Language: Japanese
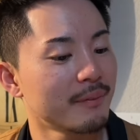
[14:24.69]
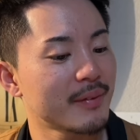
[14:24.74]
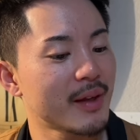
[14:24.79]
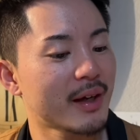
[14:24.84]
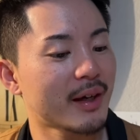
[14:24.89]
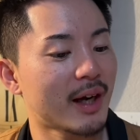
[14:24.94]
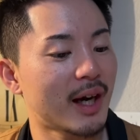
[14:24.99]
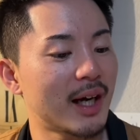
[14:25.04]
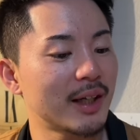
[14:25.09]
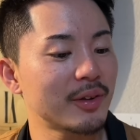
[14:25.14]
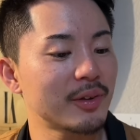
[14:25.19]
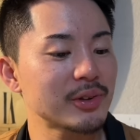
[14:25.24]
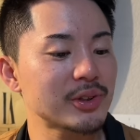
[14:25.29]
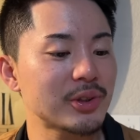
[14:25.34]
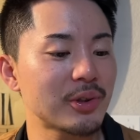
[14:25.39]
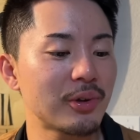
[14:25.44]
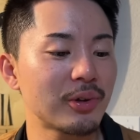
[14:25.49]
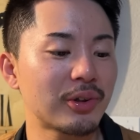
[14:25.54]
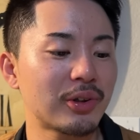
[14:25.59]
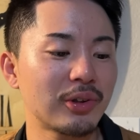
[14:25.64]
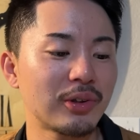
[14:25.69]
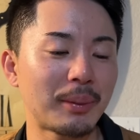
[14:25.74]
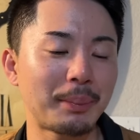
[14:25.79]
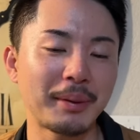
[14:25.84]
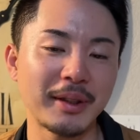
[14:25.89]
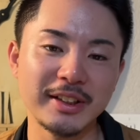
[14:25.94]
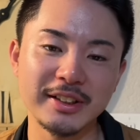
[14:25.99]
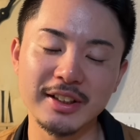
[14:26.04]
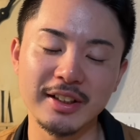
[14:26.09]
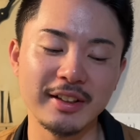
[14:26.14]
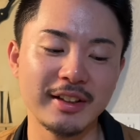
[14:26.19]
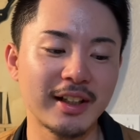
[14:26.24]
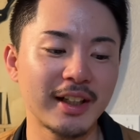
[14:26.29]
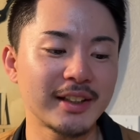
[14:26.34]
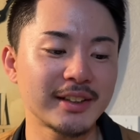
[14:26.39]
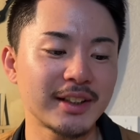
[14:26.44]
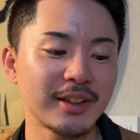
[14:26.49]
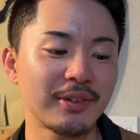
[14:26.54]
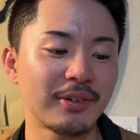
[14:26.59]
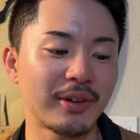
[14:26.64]
なんかあの送球はピッチャーに
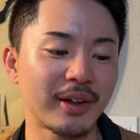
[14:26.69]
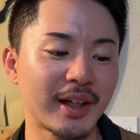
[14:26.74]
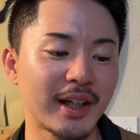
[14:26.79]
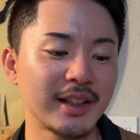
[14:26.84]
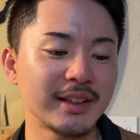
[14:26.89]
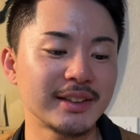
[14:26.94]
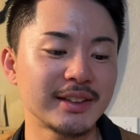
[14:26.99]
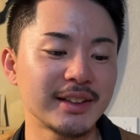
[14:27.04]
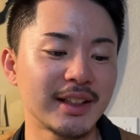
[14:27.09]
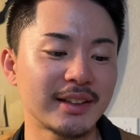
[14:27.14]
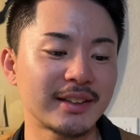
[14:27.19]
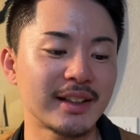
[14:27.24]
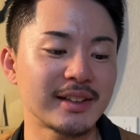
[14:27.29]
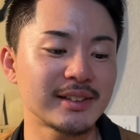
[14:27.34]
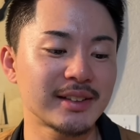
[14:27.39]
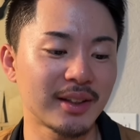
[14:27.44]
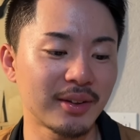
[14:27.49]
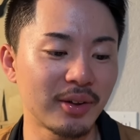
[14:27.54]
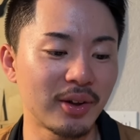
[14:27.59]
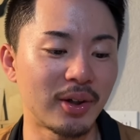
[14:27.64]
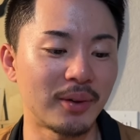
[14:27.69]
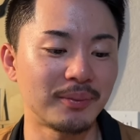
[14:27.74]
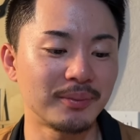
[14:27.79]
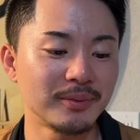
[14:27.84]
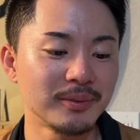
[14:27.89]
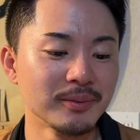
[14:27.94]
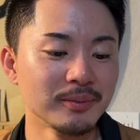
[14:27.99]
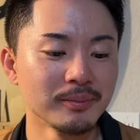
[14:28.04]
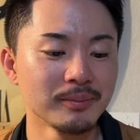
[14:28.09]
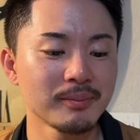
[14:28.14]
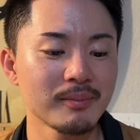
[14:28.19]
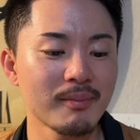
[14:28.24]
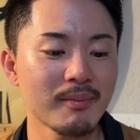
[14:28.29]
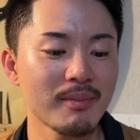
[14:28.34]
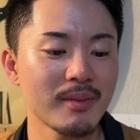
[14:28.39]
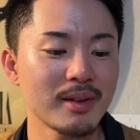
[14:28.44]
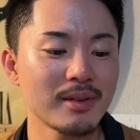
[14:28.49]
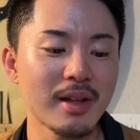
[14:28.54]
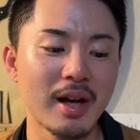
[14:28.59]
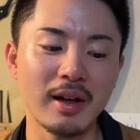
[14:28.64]
返せるような感じだったんですけど、
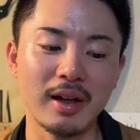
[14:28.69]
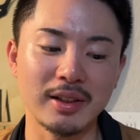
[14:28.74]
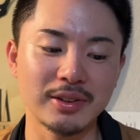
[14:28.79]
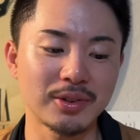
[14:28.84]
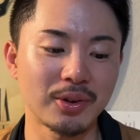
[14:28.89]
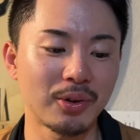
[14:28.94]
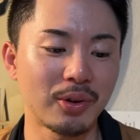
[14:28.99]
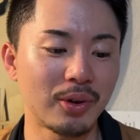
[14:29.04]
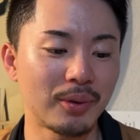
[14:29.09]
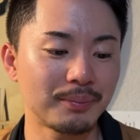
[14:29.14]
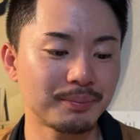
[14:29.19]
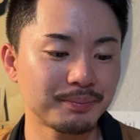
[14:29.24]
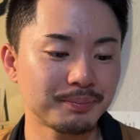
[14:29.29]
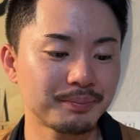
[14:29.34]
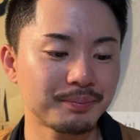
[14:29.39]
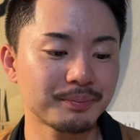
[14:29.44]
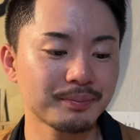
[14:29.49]
なんかその、